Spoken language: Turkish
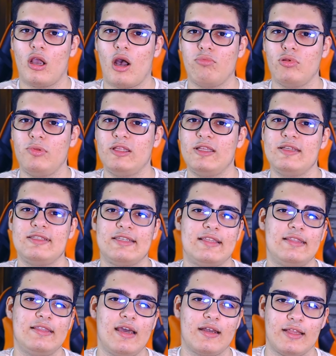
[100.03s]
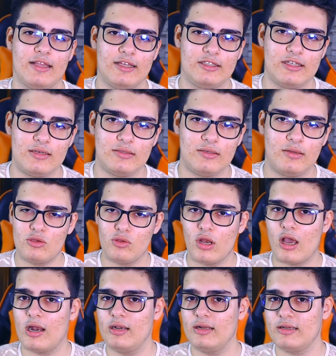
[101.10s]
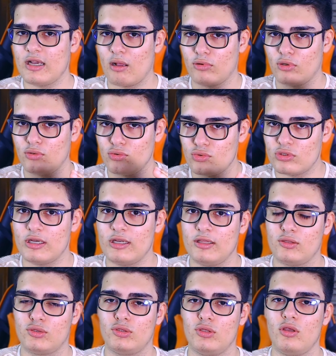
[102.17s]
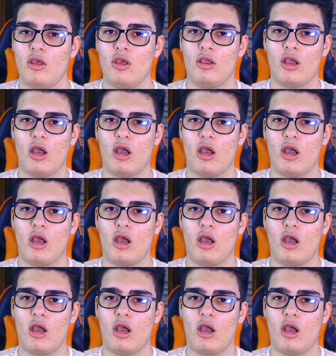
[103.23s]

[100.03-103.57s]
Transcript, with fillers: kablo bildiğiniz gitti arkadaşlar. Bir kilo ağırlık kablonun üzerine düştü.